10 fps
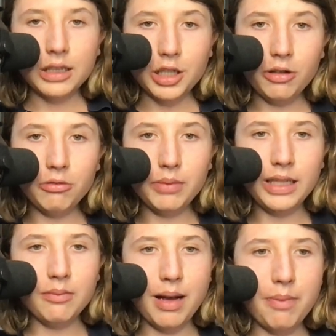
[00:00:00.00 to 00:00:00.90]
Schaut
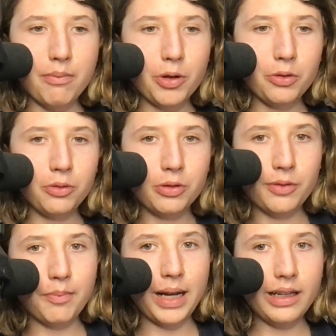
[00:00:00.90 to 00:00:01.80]
unbedingt mal bei Motolus
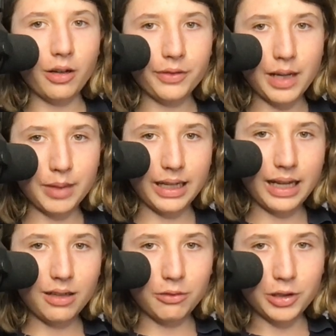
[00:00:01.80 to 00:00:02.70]
vorbei auf seinem
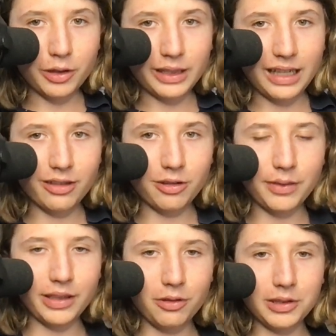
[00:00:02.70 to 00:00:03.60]
Kanal und schaut gerne
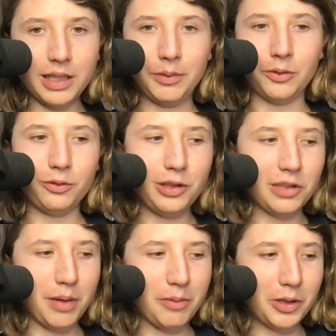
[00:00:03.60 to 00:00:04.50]
noch, wenn ihr Lust habt, auf
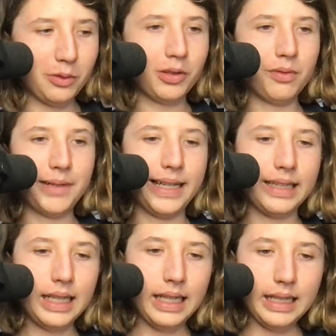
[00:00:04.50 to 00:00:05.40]
Twitch bei Motolus vorbei.